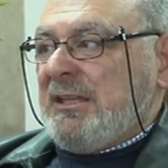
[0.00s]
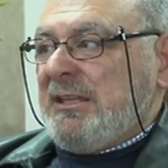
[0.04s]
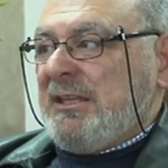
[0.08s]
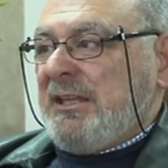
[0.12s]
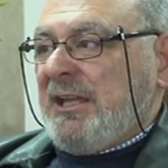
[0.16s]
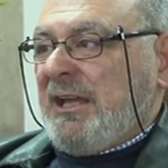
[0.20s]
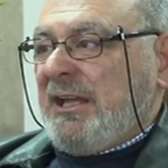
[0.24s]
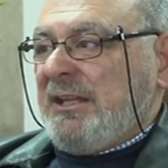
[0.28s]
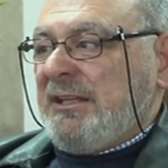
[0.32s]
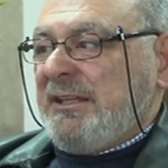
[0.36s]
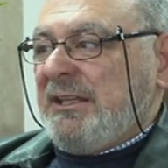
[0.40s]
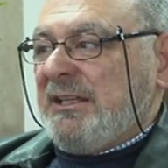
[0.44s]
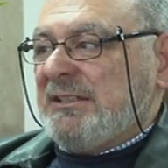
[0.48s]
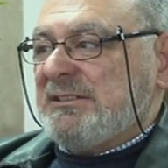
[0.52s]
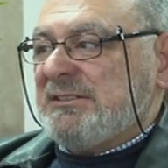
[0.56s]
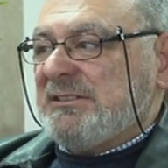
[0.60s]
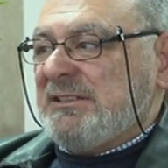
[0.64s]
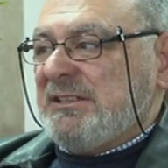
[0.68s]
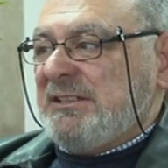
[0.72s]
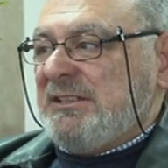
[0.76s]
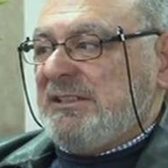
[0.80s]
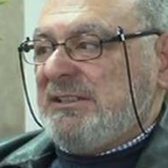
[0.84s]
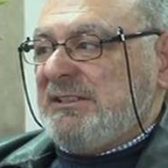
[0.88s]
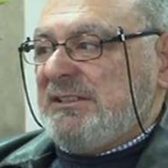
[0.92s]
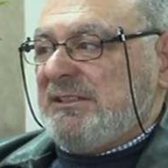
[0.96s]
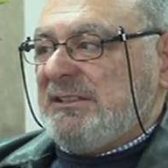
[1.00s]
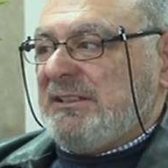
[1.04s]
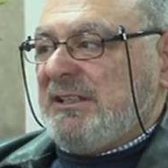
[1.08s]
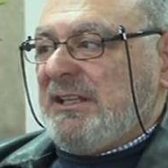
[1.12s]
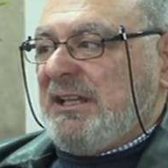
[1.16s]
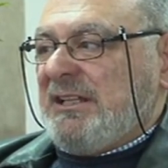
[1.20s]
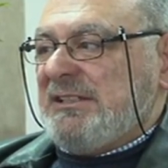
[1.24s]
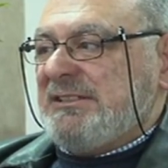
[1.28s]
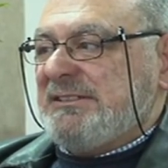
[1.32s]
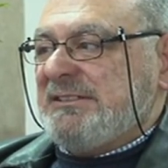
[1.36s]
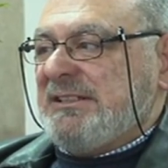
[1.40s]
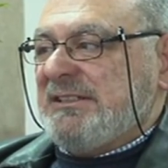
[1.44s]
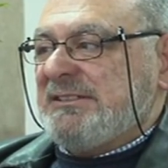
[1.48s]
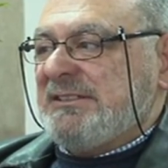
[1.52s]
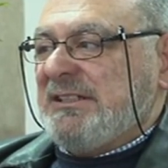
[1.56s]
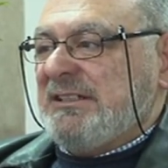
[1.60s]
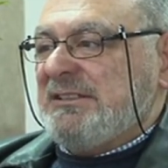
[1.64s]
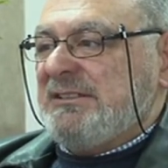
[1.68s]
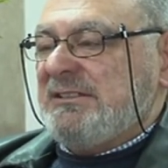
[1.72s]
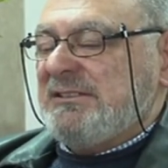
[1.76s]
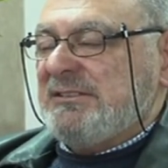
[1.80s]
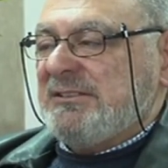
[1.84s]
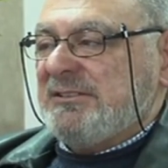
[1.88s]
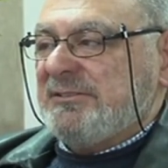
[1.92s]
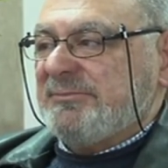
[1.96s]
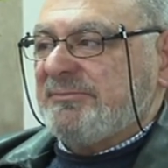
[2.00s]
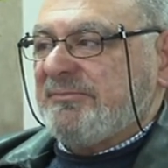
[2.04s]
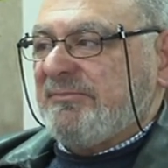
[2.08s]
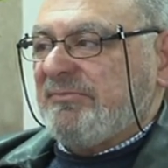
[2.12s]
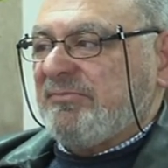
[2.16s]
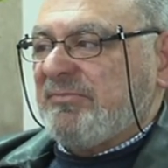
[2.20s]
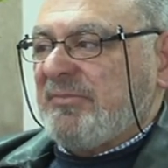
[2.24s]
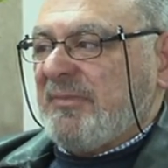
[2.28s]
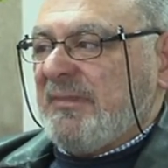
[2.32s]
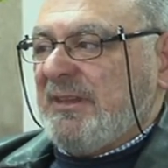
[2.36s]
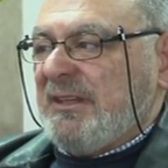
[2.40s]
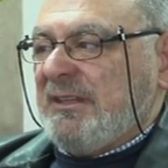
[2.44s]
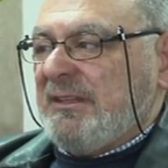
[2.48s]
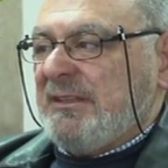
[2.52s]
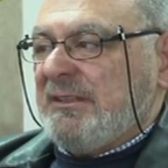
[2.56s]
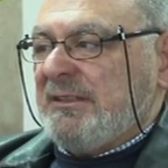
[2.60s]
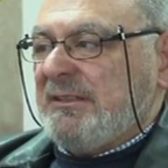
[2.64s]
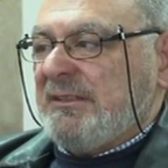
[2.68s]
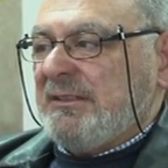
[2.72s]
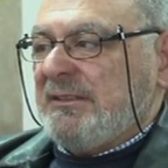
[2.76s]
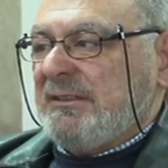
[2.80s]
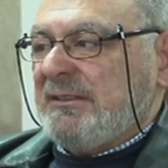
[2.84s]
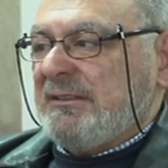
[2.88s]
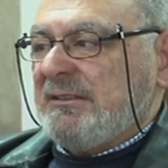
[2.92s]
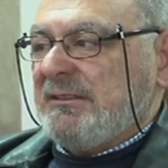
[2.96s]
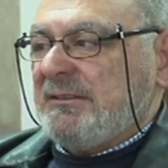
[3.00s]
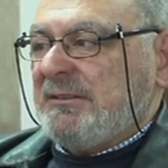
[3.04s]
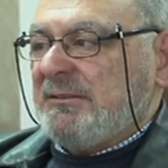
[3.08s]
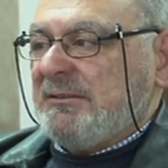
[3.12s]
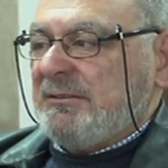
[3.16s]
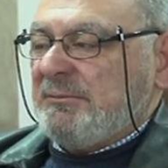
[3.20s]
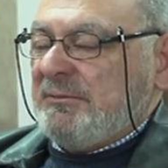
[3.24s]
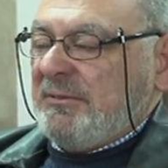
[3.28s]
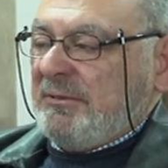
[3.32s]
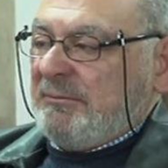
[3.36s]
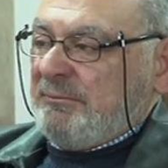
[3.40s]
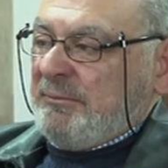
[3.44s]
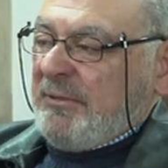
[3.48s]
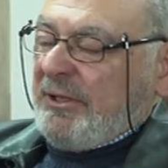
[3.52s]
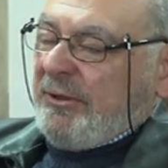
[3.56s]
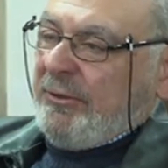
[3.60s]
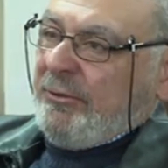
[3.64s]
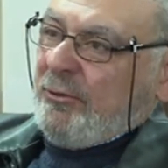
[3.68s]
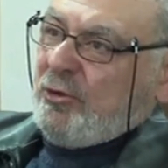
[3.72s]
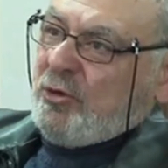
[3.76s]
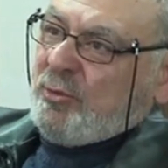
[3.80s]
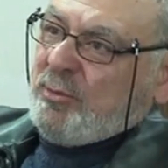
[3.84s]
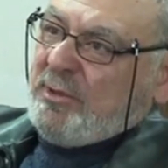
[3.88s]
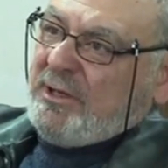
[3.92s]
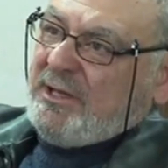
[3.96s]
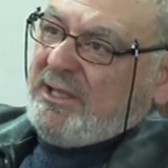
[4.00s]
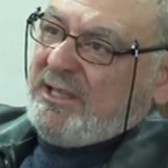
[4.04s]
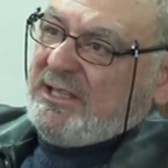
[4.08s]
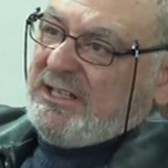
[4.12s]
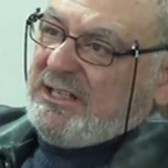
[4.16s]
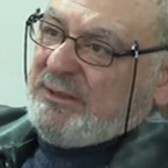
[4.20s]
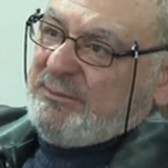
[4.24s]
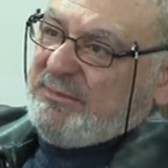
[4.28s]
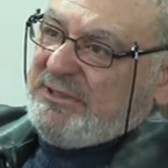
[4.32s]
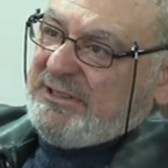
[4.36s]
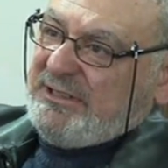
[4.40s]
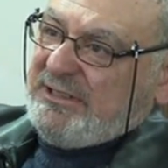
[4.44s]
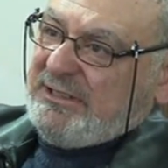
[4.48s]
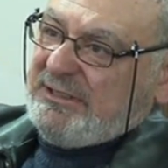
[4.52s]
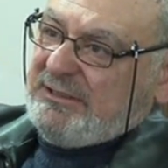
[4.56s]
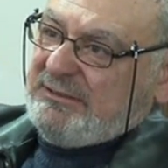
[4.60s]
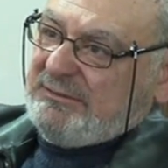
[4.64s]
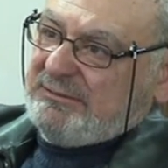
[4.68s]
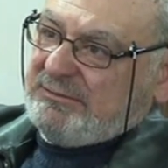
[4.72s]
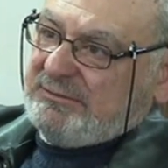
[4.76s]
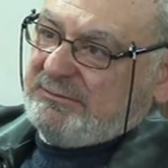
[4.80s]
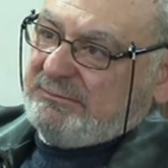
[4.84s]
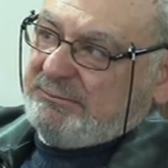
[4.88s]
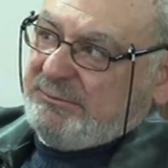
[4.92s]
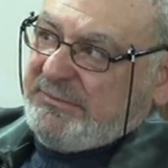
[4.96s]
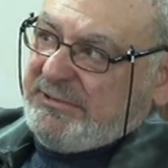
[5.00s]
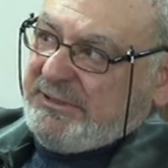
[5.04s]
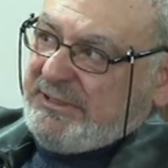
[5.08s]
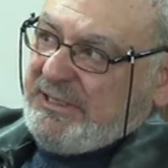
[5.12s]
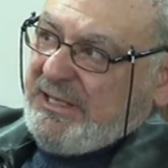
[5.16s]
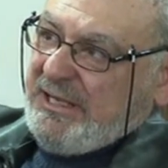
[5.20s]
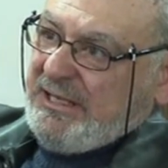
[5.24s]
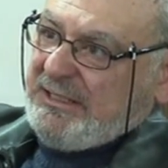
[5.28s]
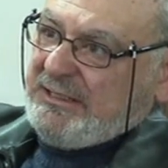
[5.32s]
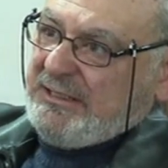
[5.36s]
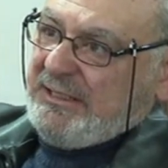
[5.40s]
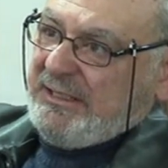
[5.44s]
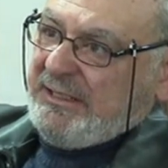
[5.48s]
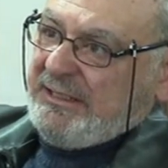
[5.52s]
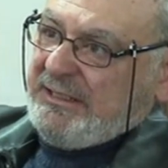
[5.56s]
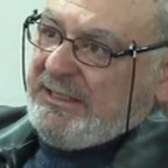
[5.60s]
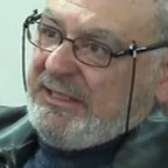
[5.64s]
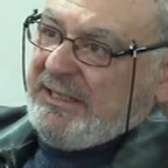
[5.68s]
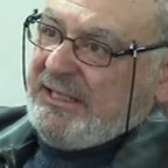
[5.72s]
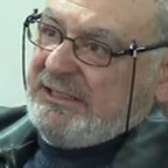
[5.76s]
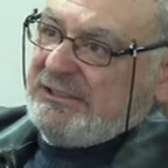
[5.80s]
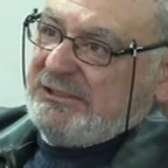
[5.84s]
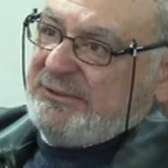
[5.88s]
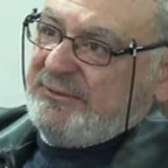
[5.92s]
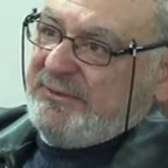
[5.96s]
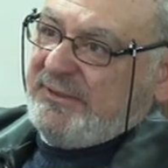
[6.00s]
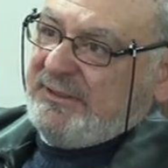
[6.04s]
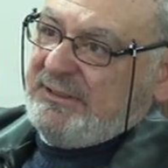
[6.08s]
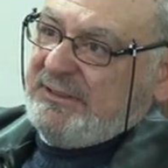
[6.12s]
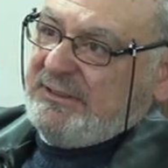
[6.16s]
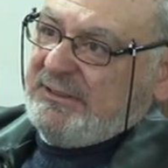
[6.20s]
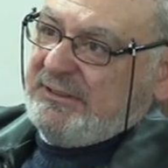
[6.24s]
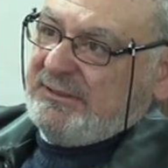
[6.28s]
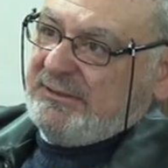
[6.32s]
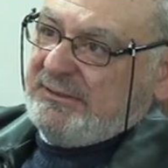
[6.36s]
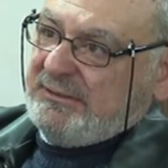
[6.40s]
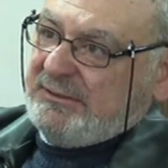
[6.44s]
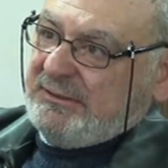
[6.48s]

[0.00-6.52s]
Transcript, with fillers: يعني الصين أسست آه، منظومة هرمية من أعلى إلى أسفل